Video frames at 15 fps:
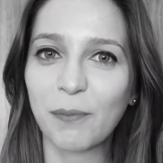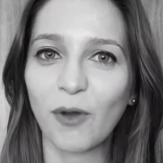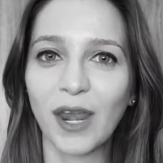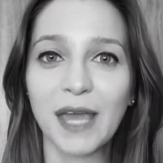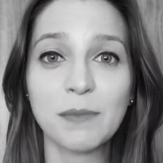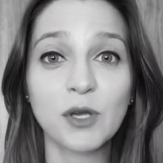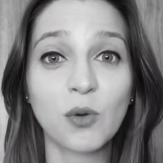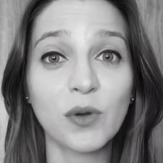
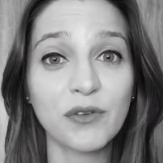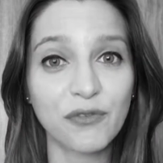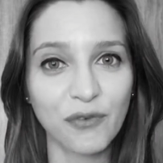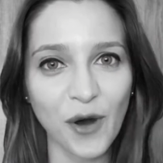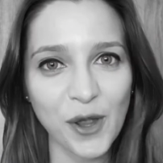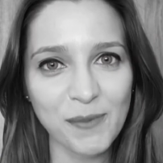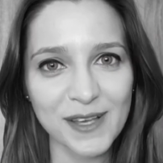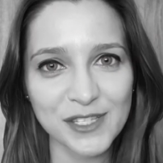polêmico e
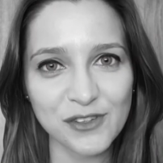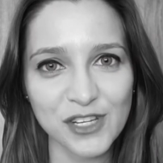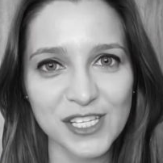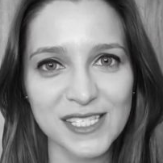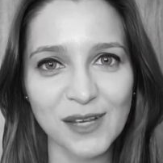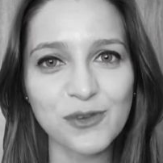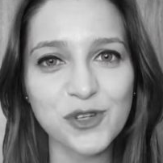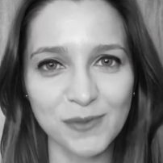foi uma
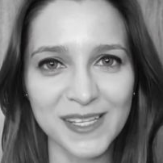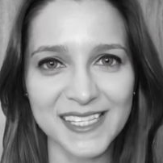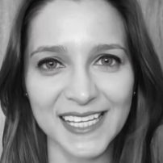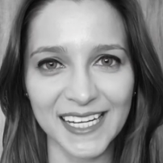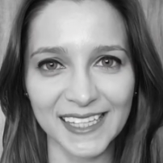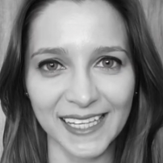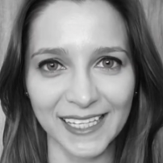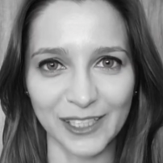sugestão de uma
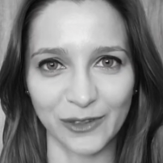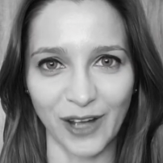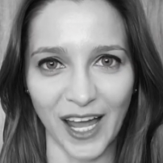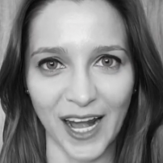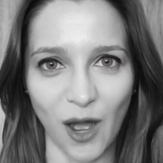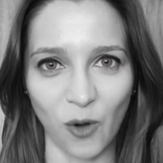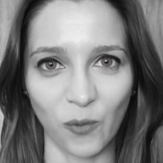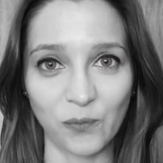inscrita aqui do
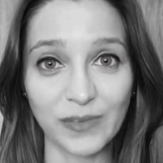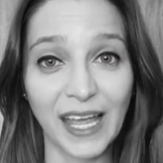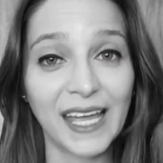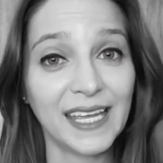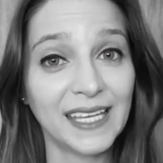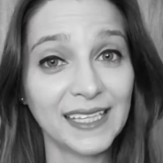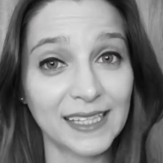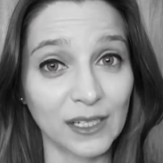canal.
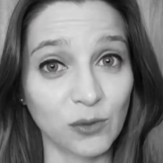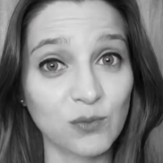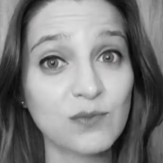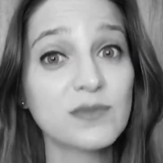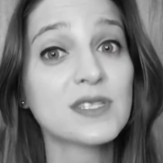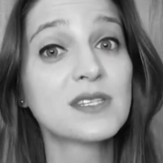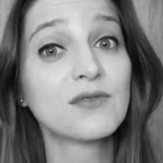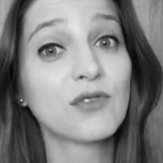Então,
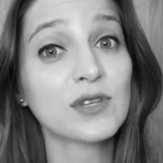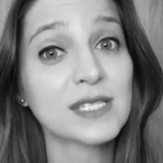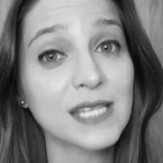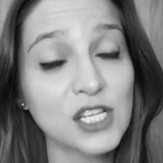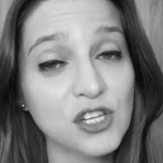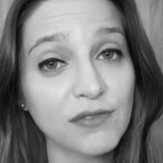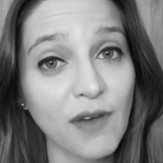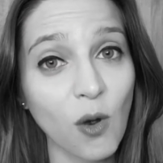se você
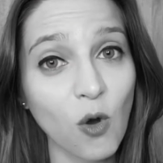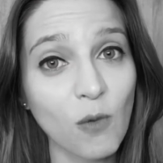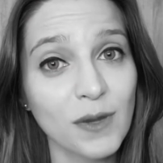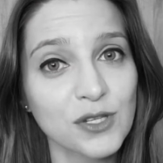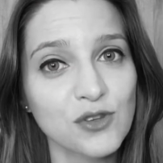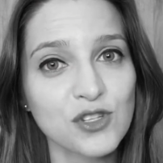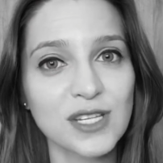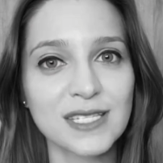tiver alguma
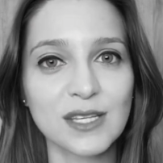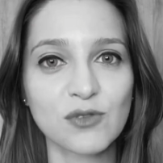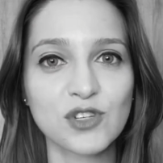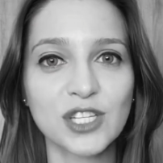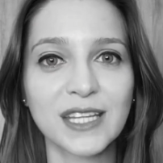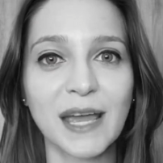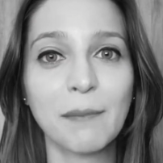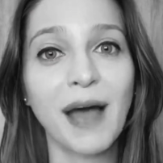sugestão
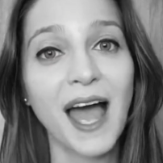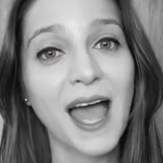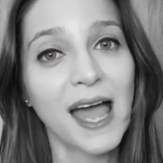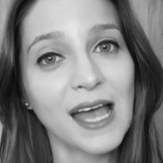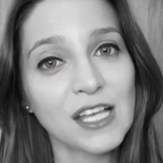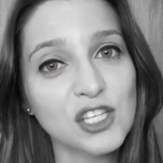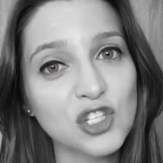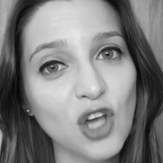de tema,
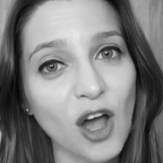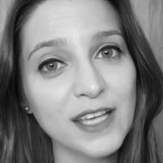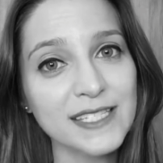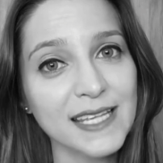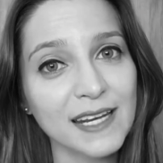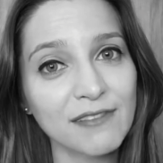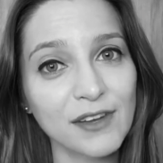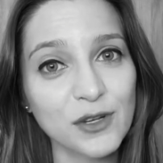é só
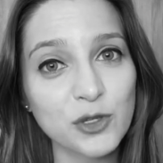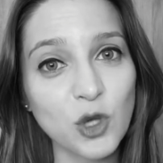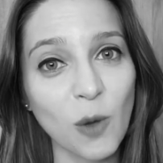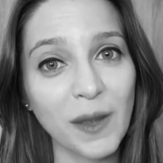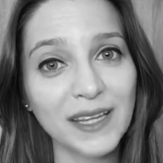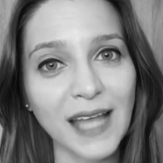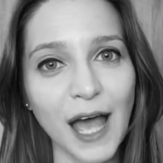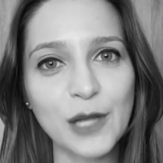escrever nos
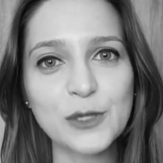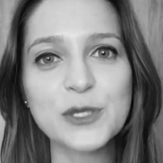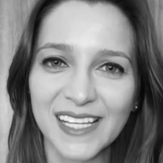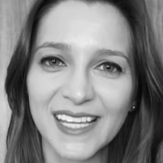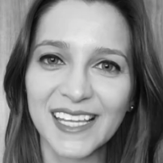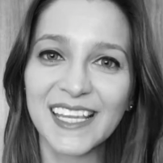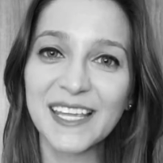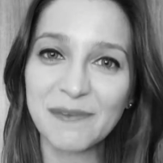comentários
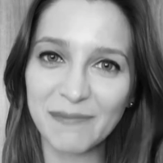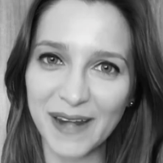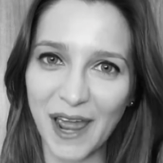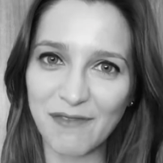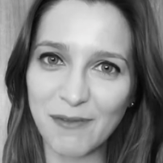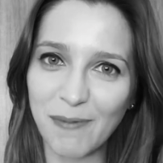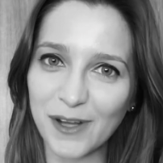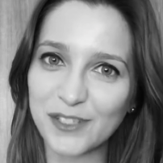que em
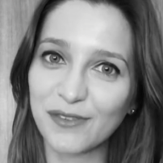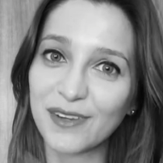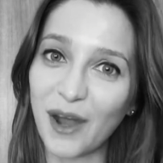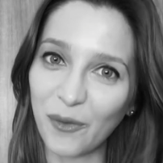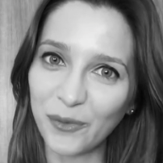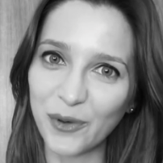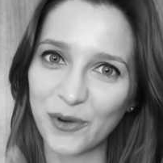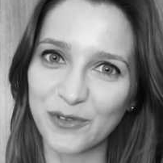breve pode
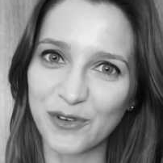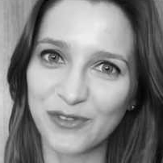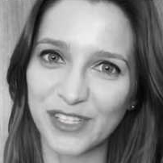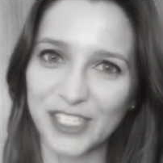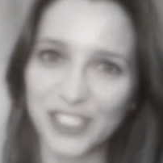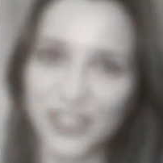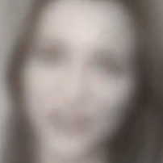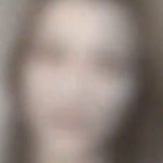virar um novo
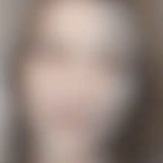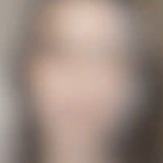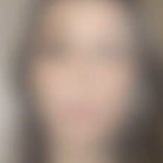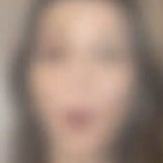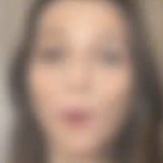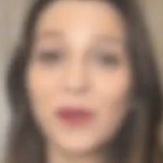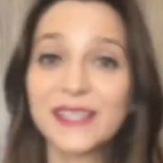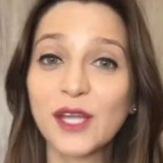vídeo.
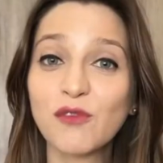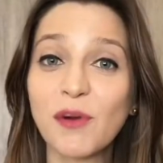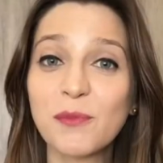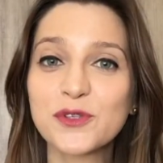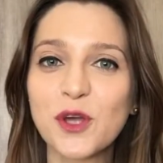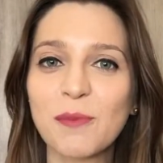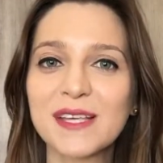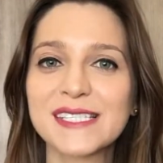Bom, então
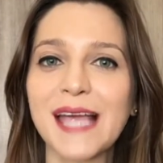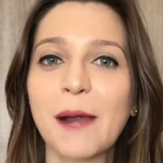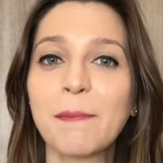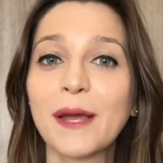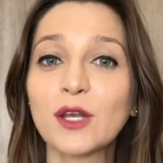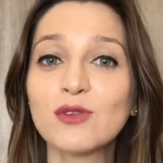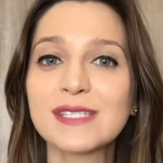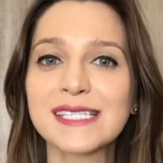vamos começar
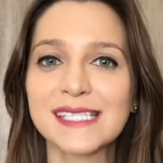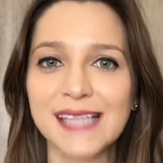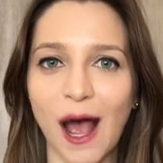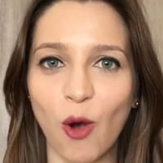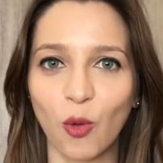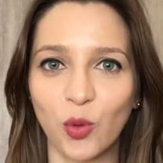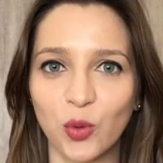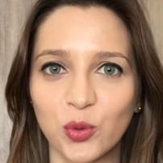pelo
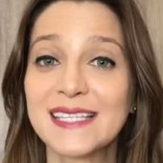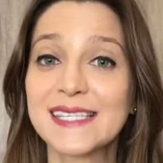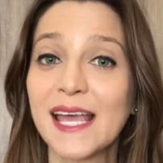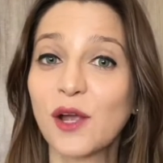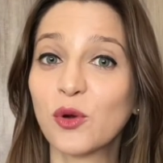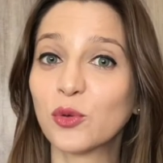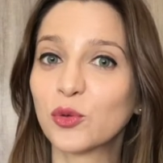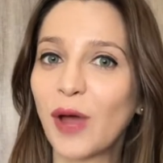sal.
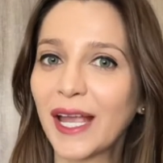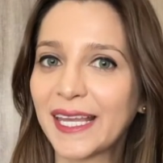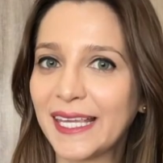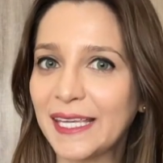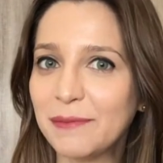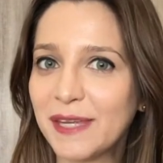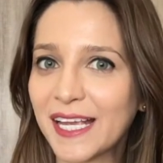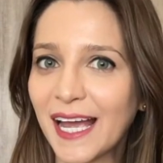Segundo a
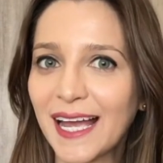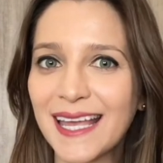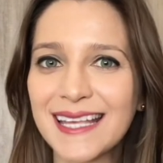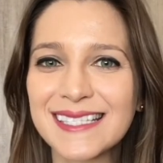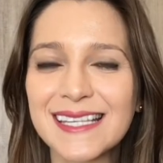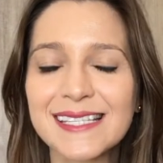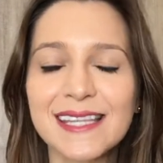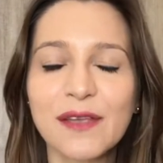química,
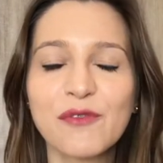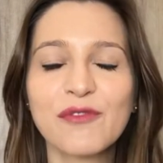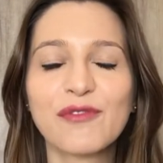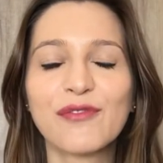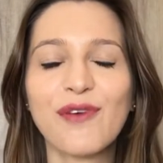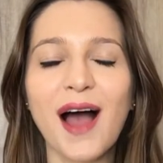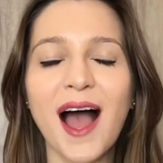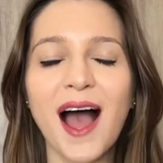existem
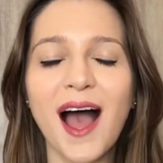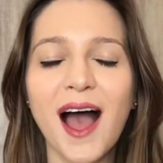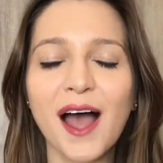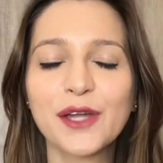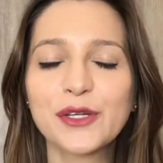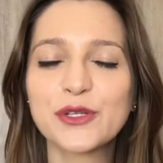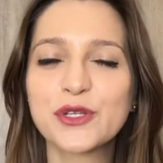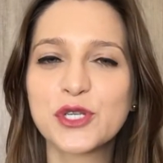
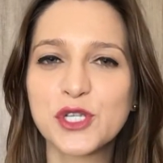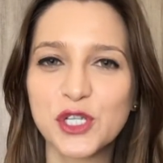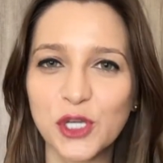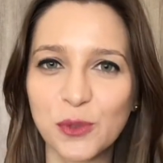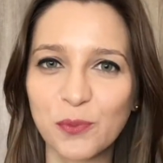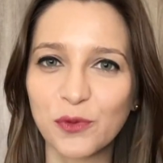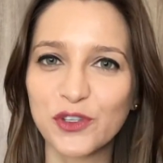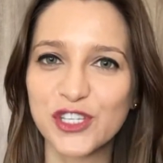vários
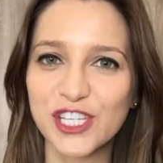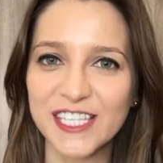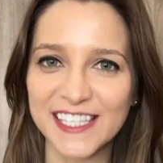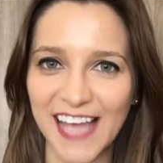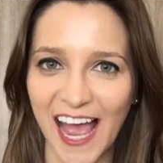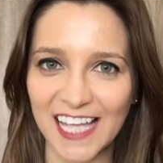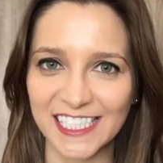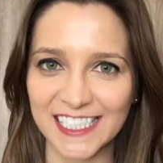tipos de
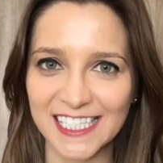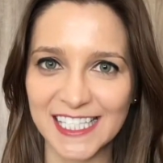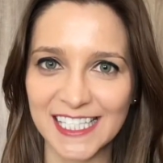sais.